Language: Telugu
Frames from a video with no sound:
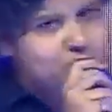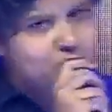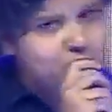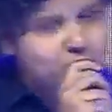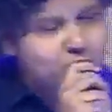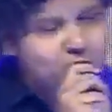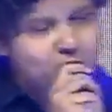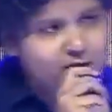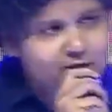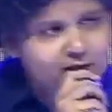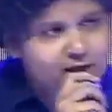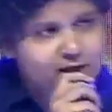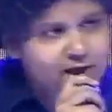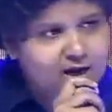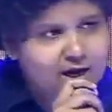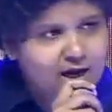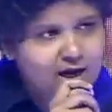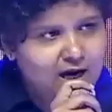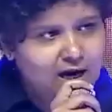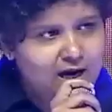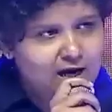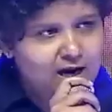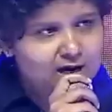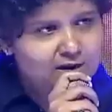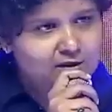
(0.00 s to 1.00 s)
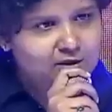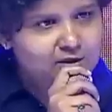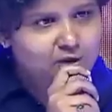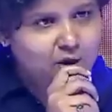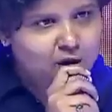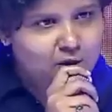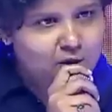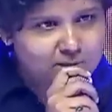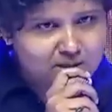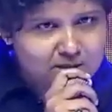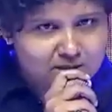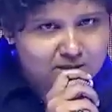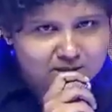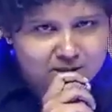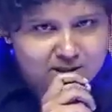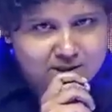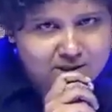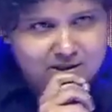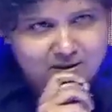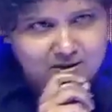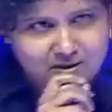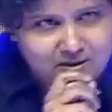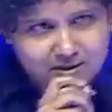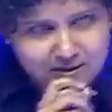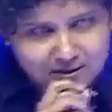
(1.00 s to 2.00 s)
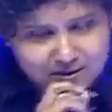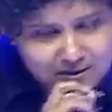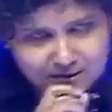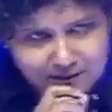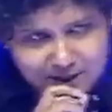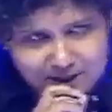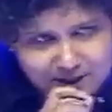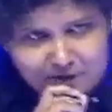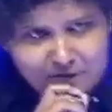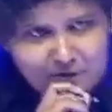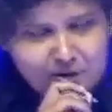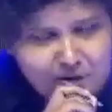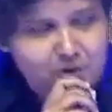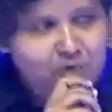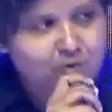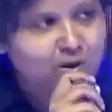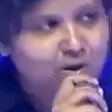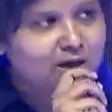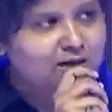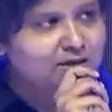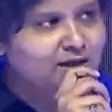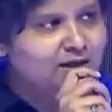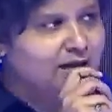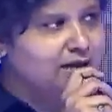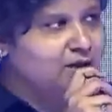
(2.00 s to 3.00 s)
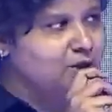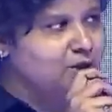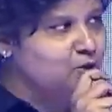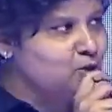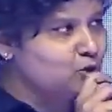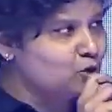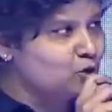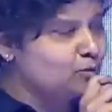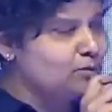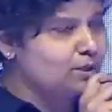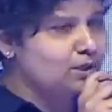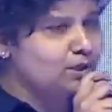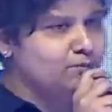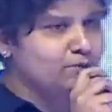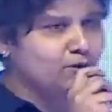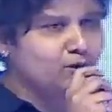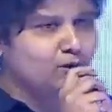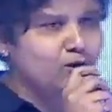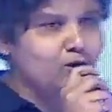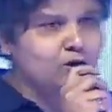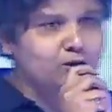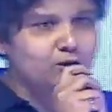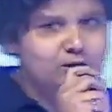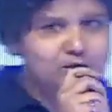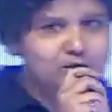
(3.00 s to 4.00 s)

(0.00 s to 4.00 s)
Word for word: స్టోరీ అండ్ థామస్ వెర్ ఎవర్ యు ఆర్ థ్యాంక్ యూ సో మచ్ ఫర్ ఆల్